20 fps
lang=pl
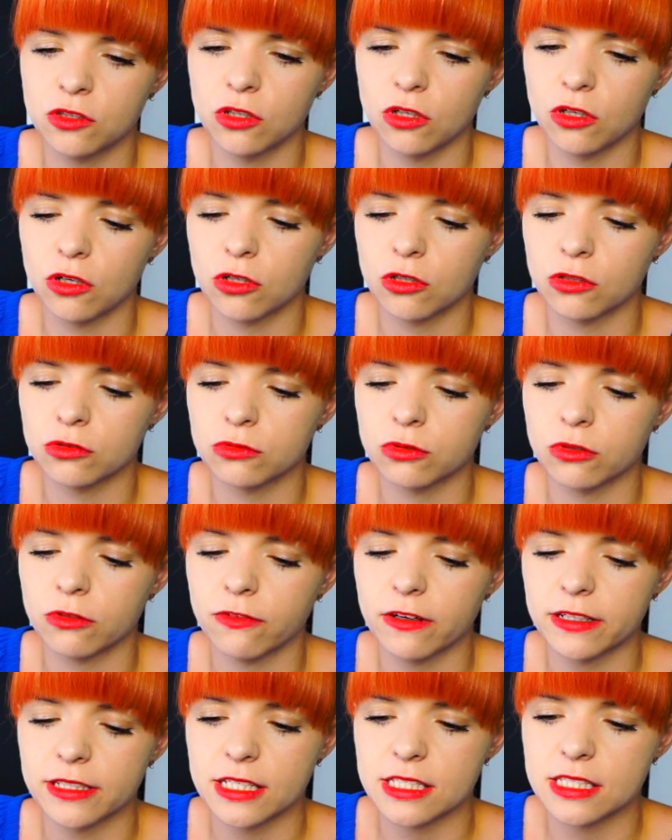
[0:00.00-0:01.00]
do
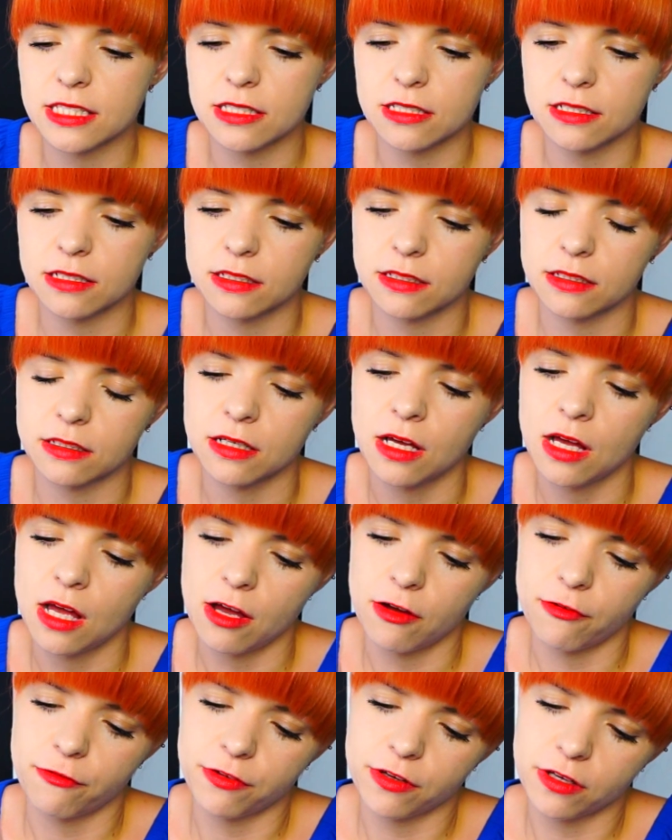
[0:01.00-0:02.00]
konturowania z
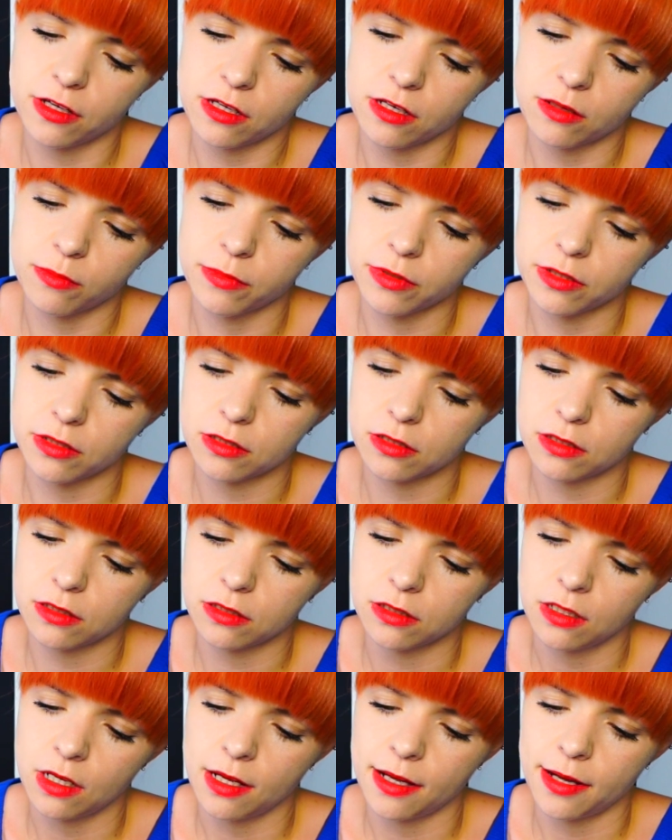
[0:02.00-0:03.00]

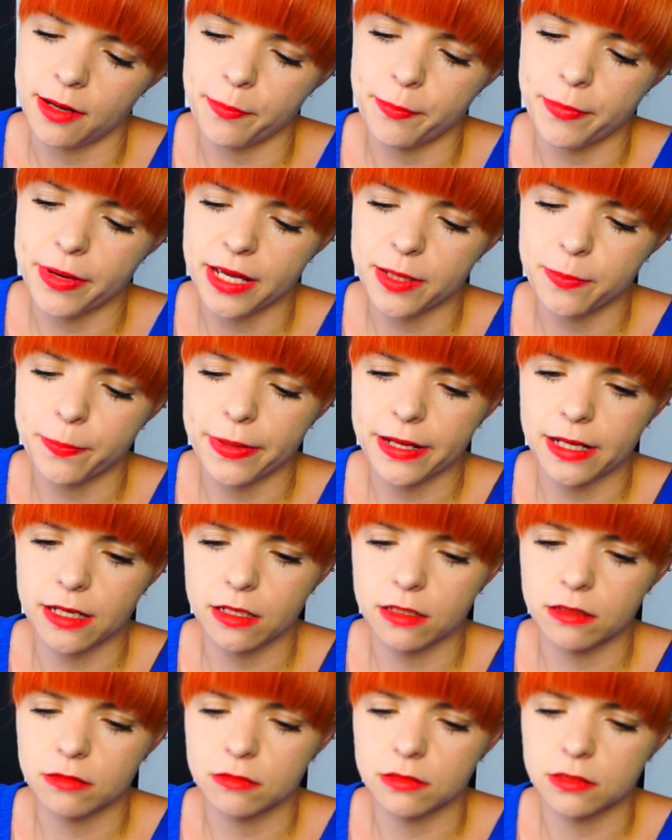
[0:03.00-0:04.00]
firmy
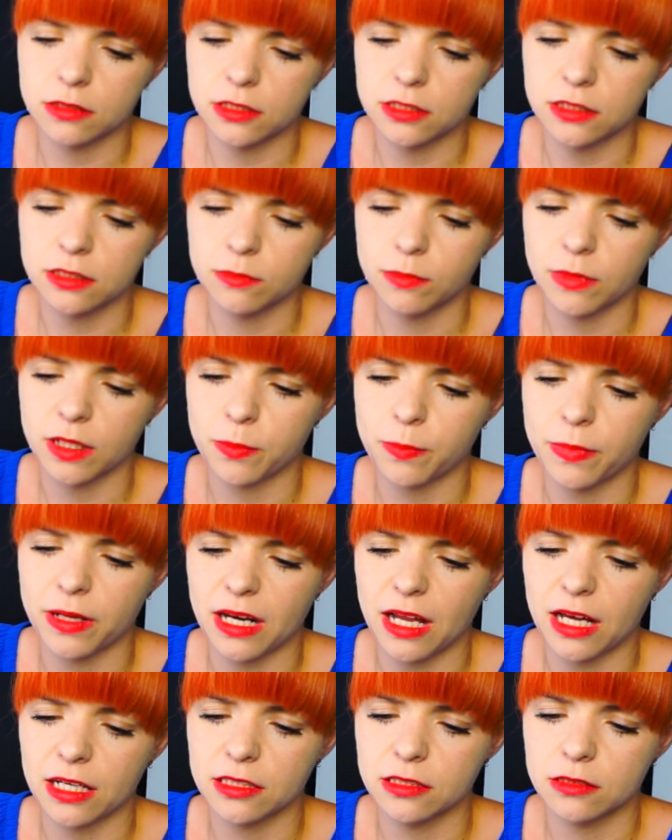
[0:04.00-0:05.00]
Maybelline,
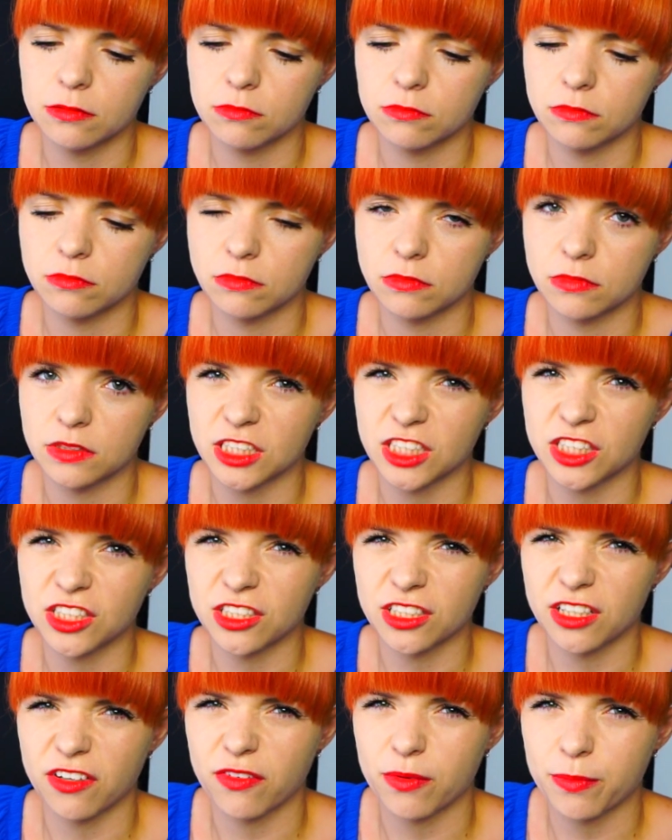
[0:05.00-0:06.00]
Maybelline
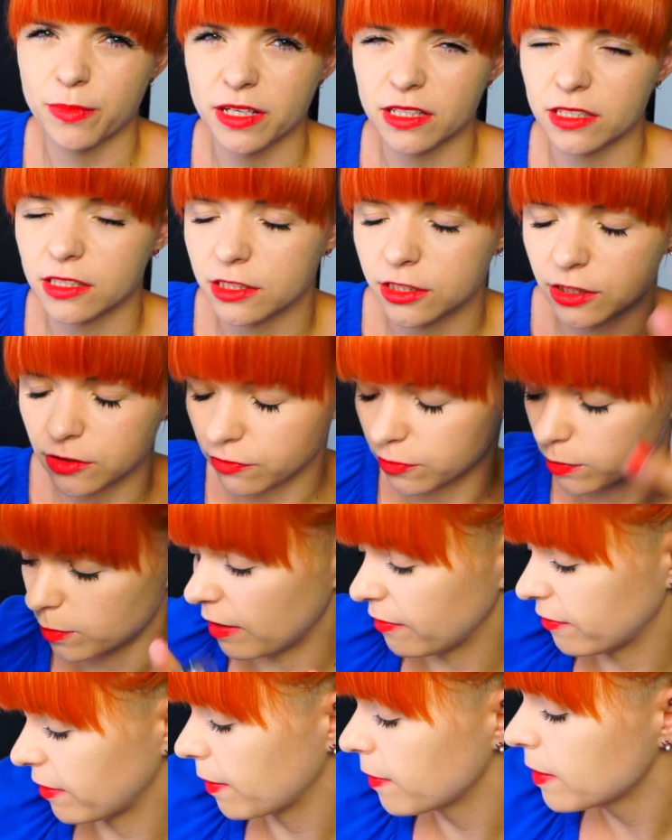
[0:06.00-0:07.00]
Nigdy nie wiem, jak ich się
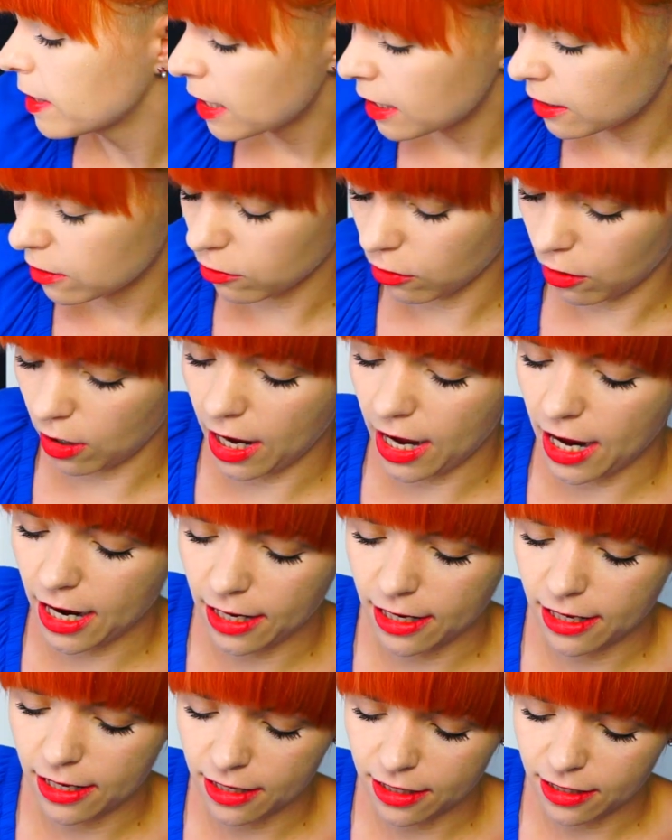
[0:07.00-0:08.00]
wymawia. No,
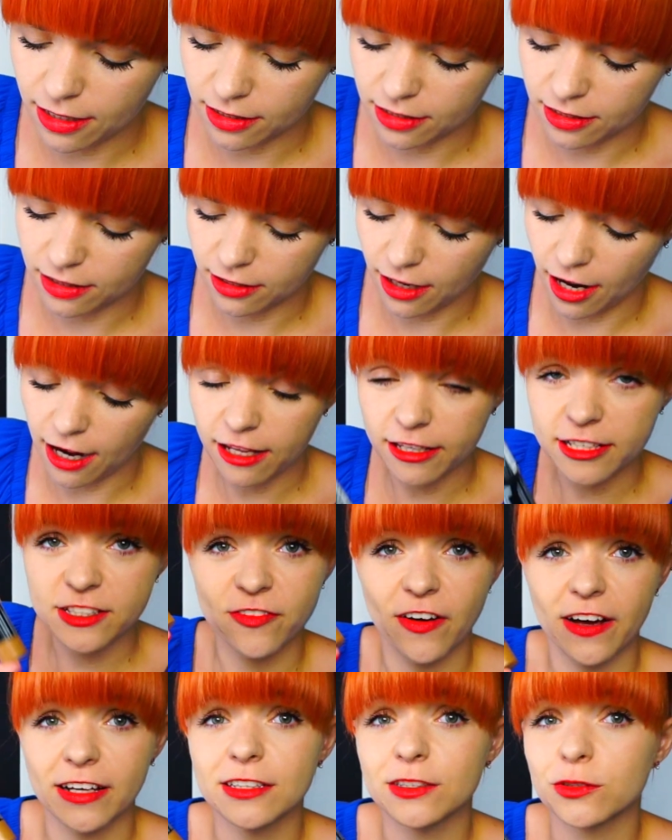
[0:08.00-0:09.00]
ale, y, ale jest
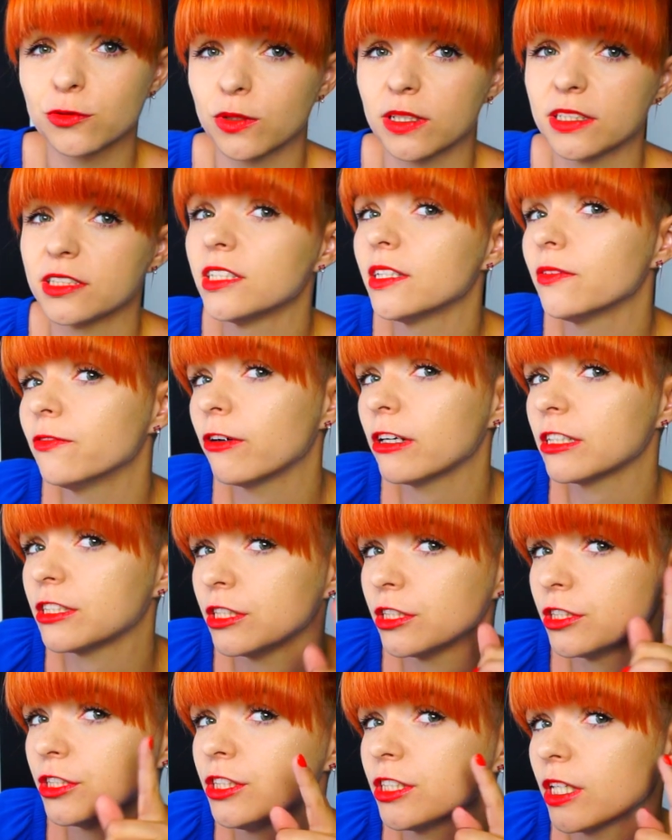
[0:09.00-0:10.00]
fajny, słuchajcie.
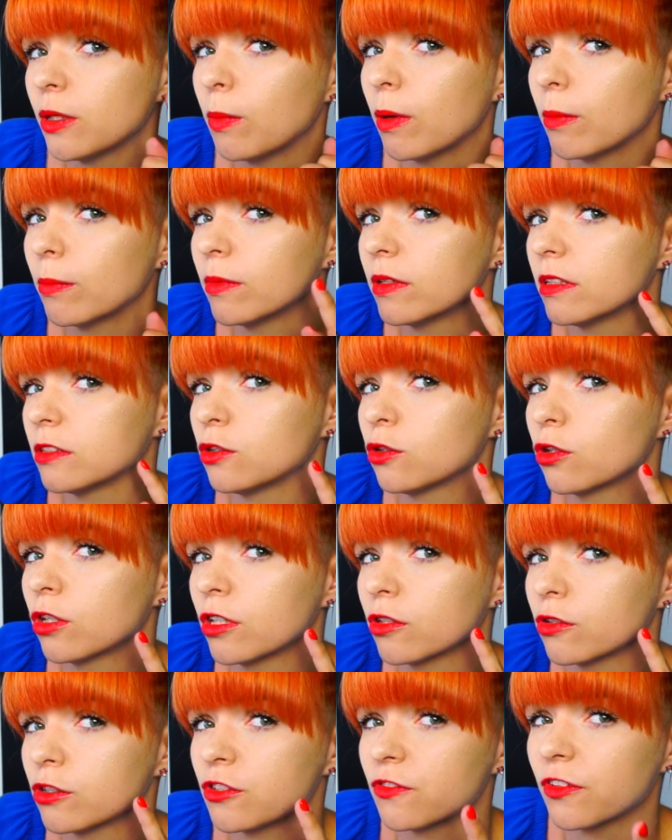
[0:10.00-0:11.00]
Właśnie dzisiaj mam e,
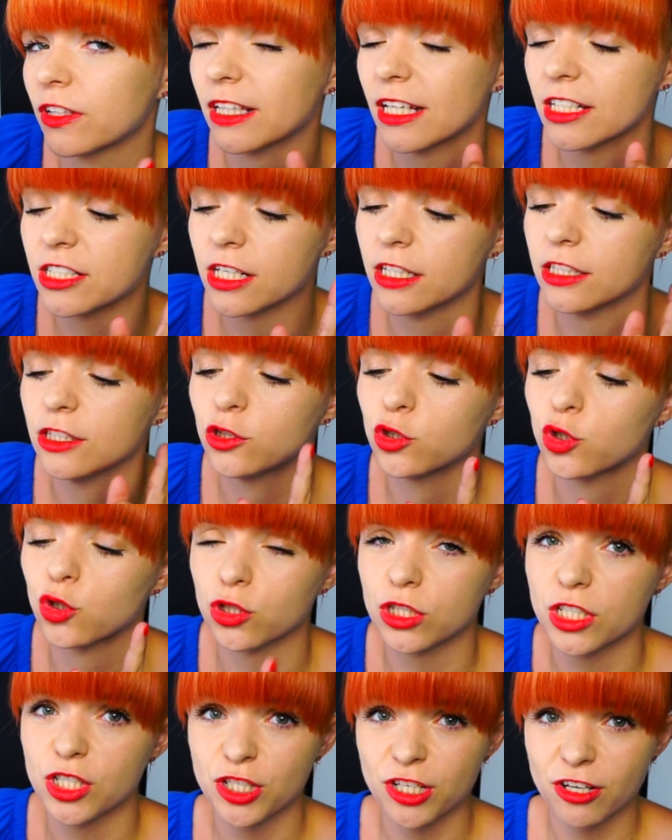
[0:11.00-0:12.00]
trochę rozświetlacza i
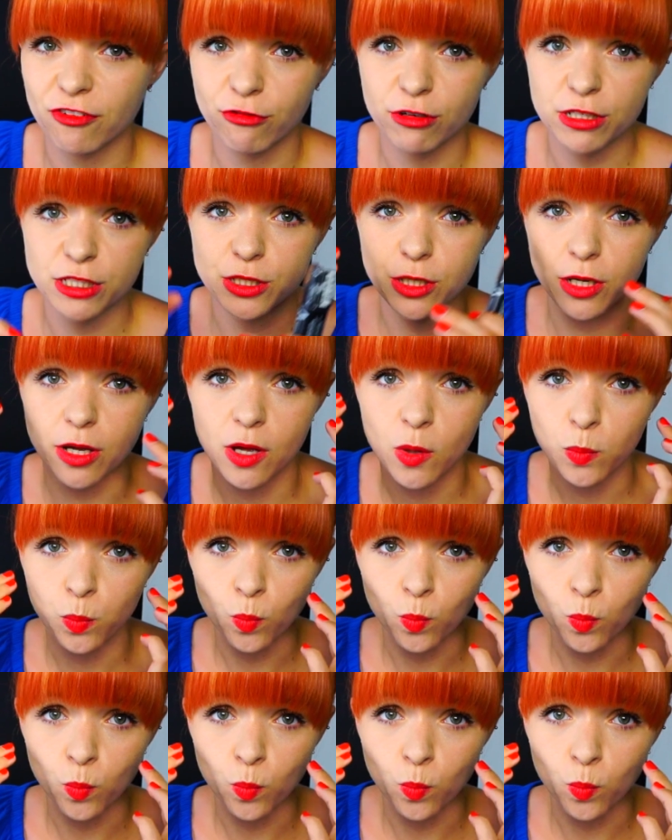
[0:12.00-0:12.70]
troszeczkę właśnie